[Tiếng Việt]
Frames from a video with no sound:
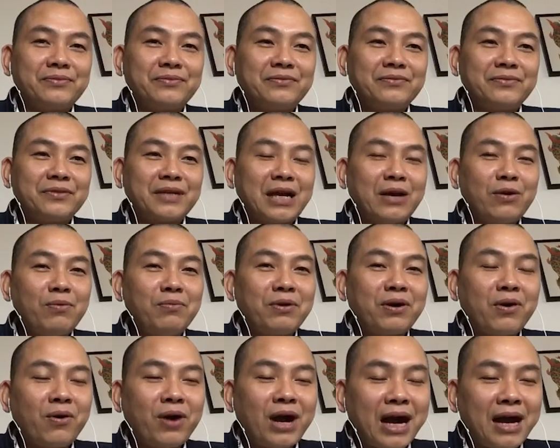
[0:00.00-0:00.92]
Ngày hôm
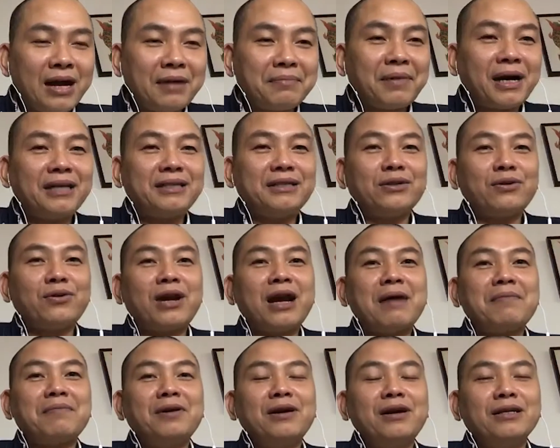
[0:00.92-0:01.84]
qua bạn chỉ có năm
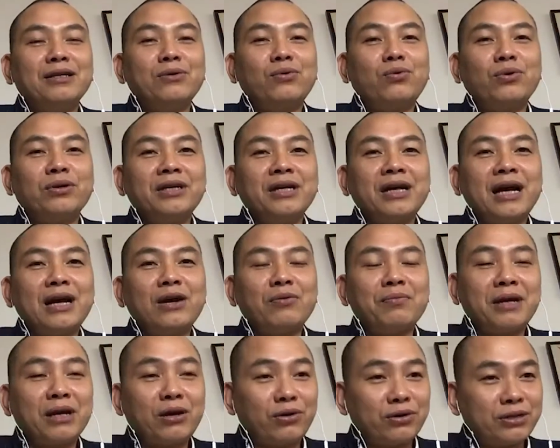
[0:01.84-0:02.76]
người yêu quý, ngày hôm nay
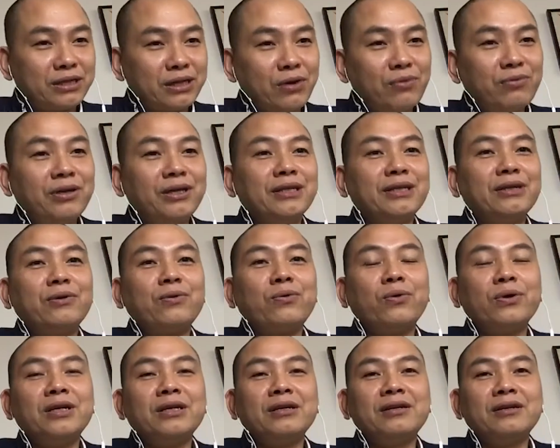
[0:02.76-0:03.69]
có sáu người yêu
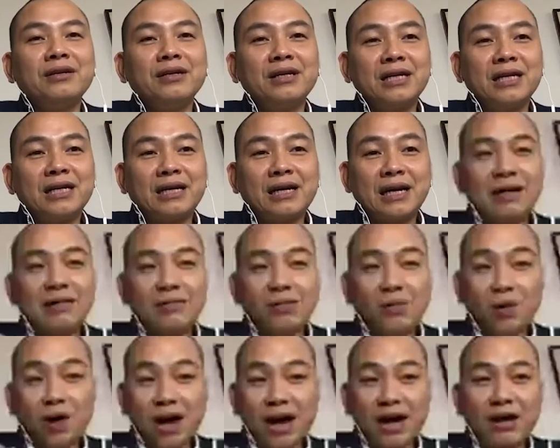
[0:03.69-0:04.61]
quý. Ngày hôm
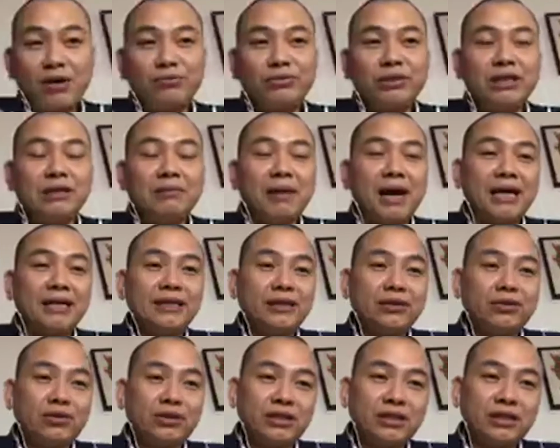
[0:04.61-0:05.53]
qua công ty bạn chỉ có
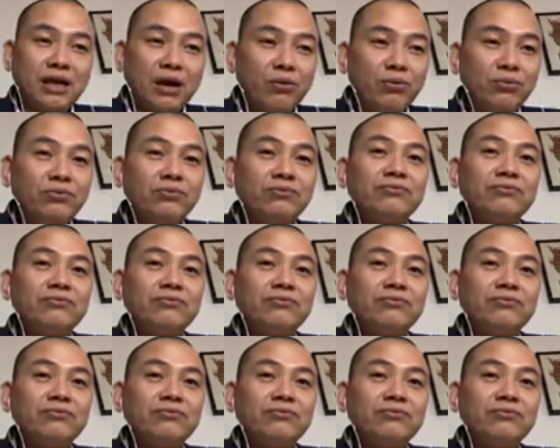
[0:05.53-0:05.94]
sáu